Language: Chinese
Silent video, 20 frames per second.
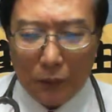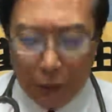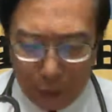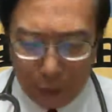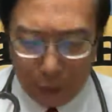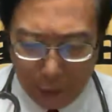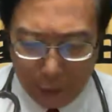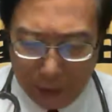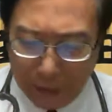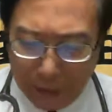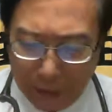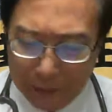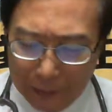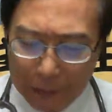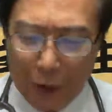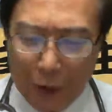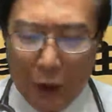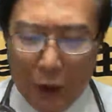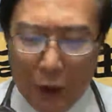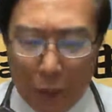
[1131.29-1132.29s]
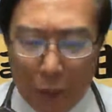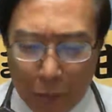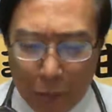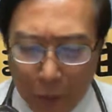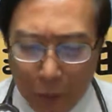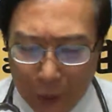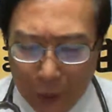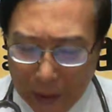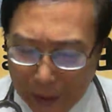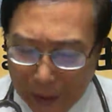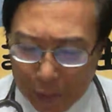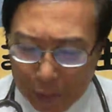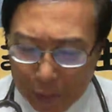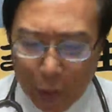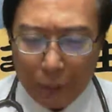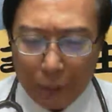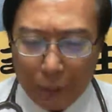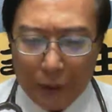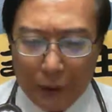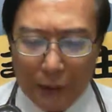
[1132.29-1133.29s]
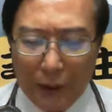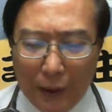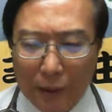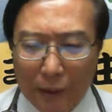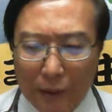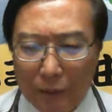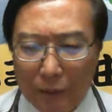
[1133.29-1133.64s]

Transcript: 虽然无甲监督袂使，